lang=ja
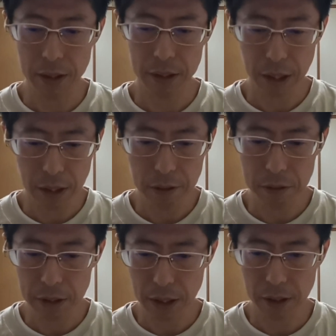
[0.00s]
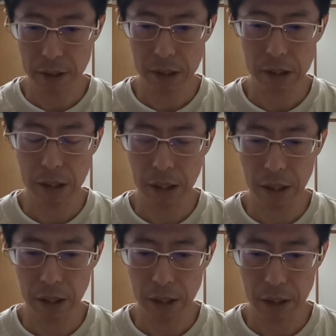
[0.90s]
最優先さ
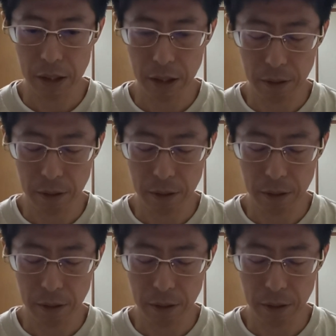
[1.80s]
せ